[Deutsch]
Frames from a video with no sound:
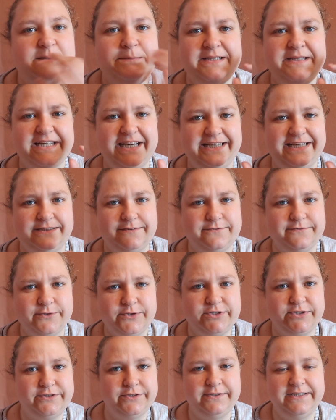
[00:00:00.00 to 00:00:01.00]
Mittagessen,
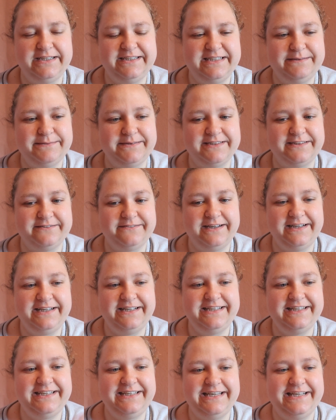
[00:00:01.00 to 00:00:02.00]
Frühstück in dem Sinne,
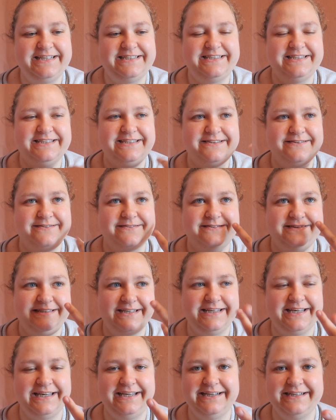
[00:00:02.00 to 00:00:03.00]
weil ich esse
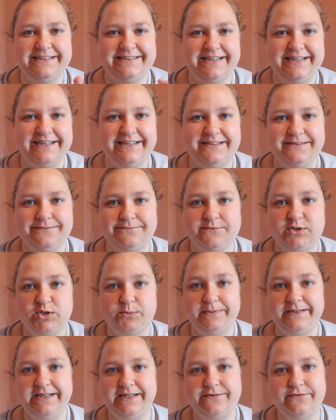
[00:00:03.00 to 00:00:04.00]
sehr, sehr
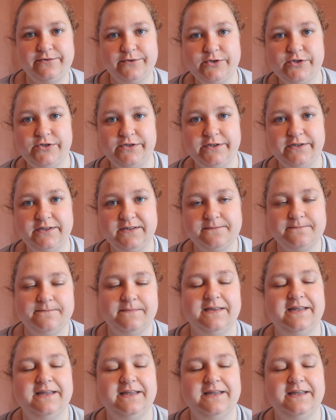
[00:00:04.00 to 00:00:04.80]
spät Frühstück.